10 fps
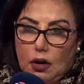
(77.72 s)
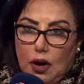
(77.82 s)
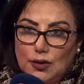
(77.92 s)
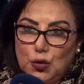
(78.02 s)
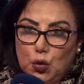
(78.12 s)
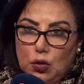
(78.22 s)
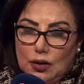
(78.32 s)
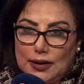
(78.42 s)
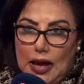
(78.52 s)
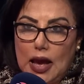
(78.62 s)
عنده
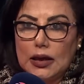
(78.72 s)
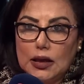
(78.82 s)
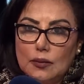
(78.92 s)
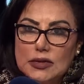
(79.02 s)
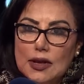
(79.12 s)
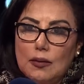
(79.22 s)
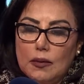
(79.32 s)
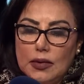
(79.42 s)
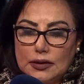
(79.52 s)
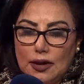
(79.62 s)
خناقه كده
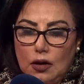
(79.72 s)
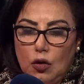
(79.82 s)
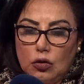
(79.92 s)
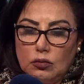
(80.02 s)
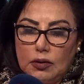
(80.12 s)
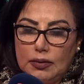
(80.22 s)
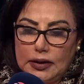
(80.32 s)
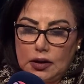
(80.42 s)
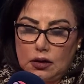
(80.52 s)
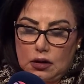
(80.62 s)
بسبب التناقض ما
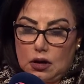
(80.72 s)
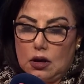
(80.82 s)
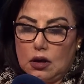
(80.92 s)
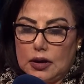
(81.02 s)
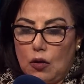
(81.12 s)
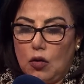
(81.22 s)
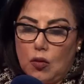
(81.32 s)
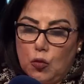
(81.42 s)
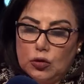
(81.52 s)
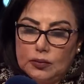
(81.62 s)
بين
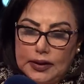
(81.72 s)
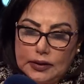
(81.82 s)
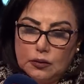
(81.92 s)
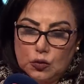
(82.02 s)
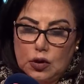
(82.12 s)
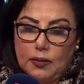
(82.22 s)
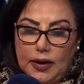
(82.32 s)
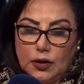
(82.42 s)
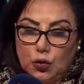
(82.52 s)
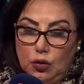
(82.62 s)
الكوكب والبيت
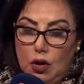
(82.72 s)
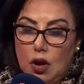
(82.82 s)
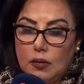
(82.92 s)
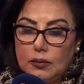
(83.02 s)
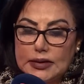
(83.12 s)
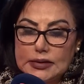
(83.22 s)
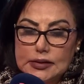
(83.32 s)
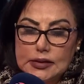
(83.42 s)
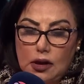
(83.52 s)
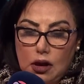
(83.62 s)
وطبيعته
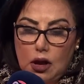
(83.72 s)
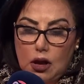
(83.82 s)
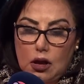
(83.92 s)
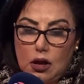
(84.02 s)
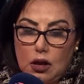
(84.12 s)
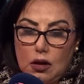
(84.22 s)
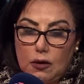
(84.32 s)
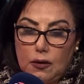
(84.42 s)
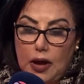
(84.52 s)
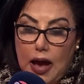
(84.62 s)
بس
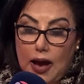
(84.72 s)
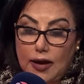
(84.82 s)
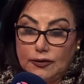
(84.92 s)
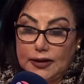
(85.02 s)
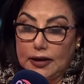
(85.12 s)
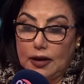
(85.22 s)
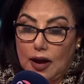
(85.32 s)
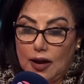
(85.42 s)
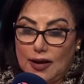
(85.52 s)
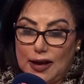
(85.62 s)
آه هيفتك...
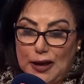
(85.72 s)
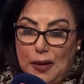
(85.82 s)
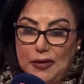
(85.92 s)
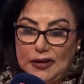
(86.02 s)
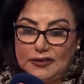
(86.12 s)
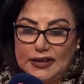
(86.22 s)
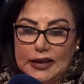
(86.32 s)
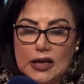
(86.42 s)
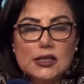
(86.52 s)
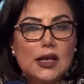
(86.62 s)
هيعمل
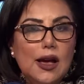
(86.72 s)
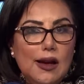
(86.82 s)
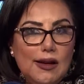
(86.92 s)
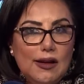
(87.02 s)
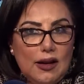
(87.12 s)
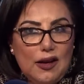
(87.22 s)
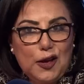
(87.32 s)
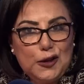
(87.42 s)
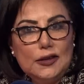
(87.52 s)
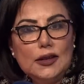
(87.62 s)
افتكاسه
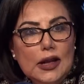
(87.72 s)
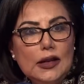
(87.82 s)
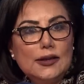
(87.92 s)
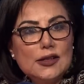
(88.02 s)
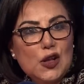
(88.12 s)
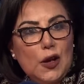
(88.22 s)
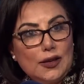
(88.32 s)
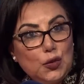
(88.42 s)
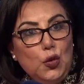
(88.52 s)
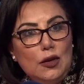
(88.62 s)
جديده
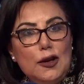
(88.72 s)
لصحته